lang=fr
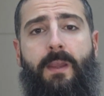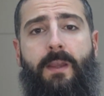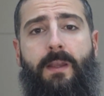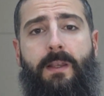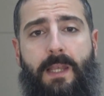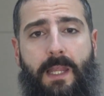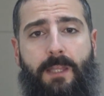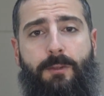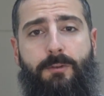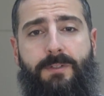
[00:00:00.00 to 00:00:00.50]

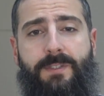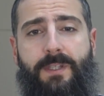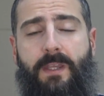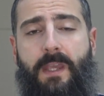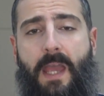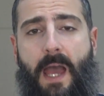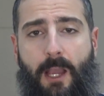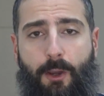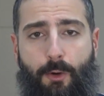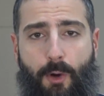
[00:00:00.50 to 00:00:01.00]

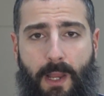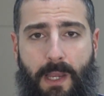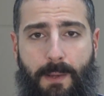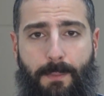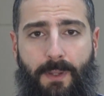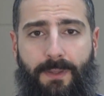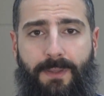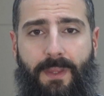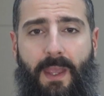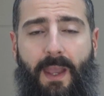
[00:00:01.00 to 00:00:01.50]
L'industrie
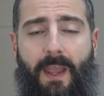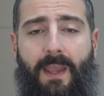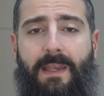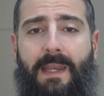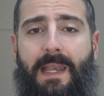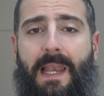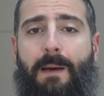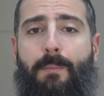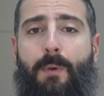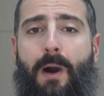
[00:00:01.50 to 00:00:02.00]
agroalimentaire et
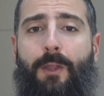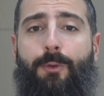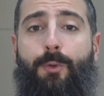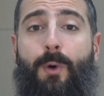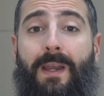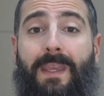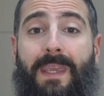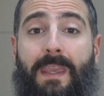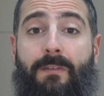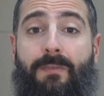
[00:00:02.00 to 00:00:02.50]
les
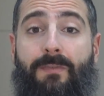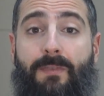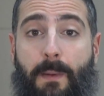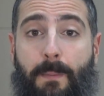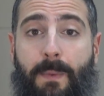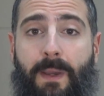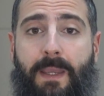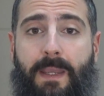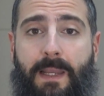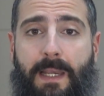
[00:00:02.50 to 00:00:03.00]
laboratoires qui
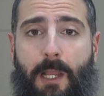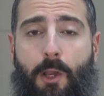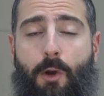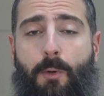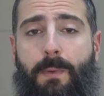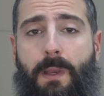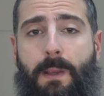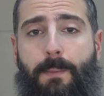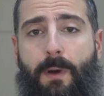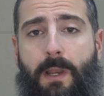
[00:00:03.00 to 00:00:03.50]
fabriquent les
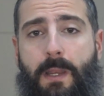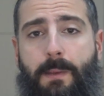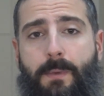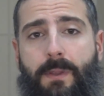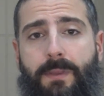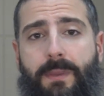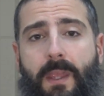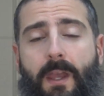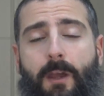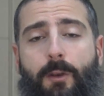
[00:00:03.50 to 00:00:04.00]
compléments
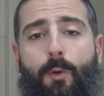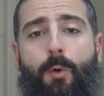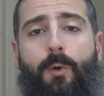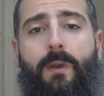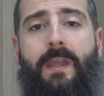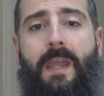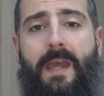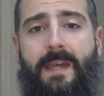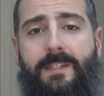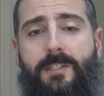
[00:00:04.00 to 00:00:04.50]
alimentaires n'ont
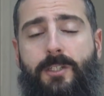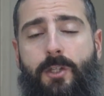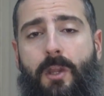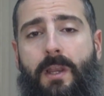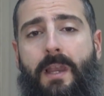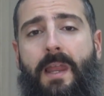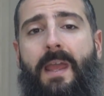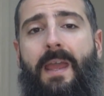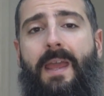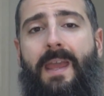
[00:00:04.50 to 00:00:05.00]
qu'un
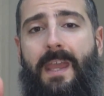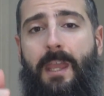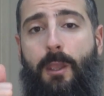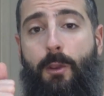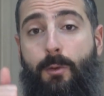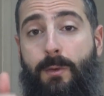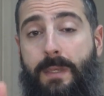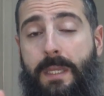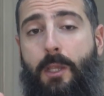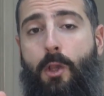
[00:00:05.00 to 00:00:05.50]
seul et
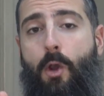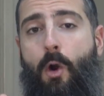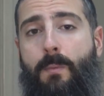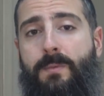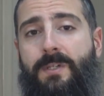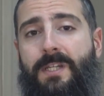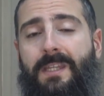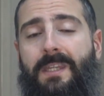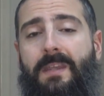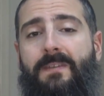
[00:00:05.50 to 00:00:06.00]
unique
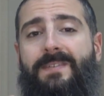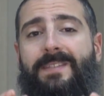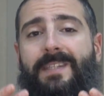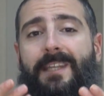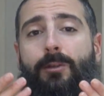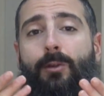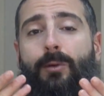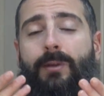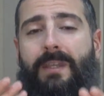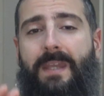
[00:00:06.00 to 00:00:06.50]
objectif,
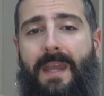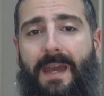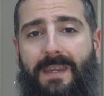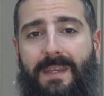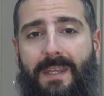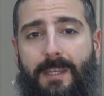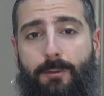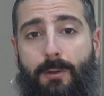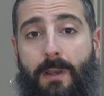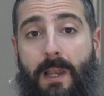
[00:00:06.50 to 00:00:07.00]
c'est de
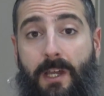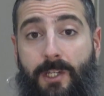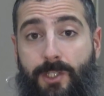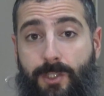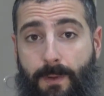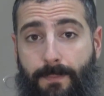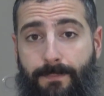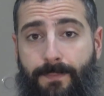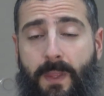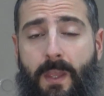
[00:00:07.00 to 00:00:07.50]
gagner de
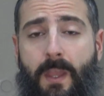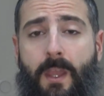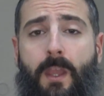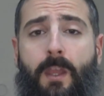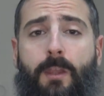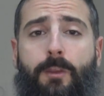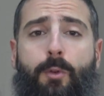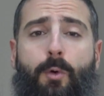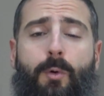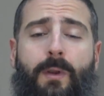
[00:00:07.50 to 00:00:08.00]
l'argent.
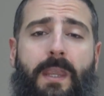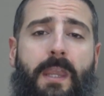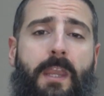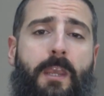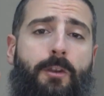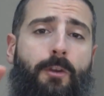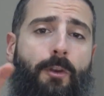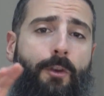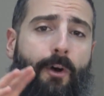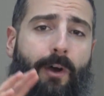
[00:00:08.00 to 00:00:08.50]
Donc
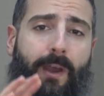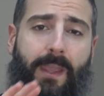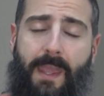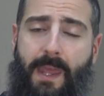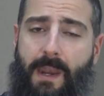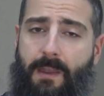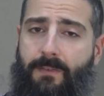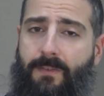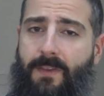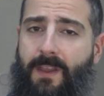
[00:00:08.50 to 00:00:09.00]
ils n'en ont
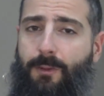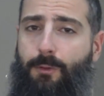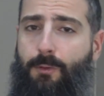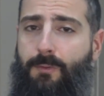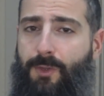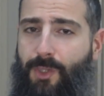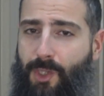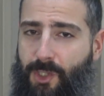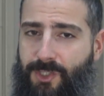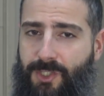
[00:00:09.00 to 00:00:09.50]
rien à faire de
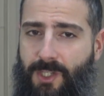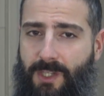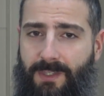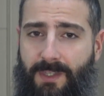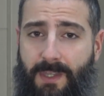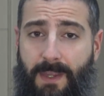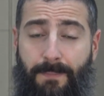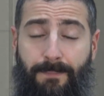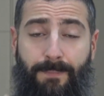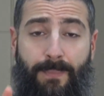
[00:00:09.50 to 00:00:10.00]
votre
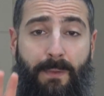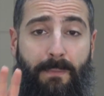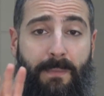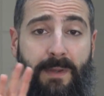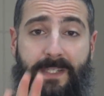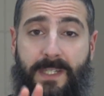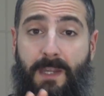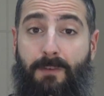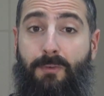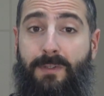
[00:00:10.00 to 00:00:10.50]
santé.
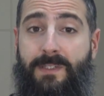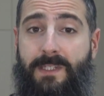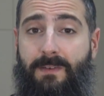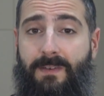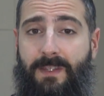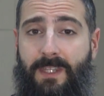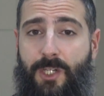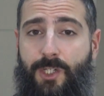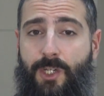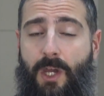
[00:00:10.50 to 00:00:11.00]
Mais ça, vous le
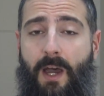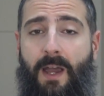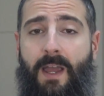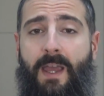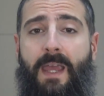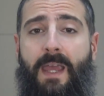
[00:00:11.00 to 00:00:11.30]
savez déjà.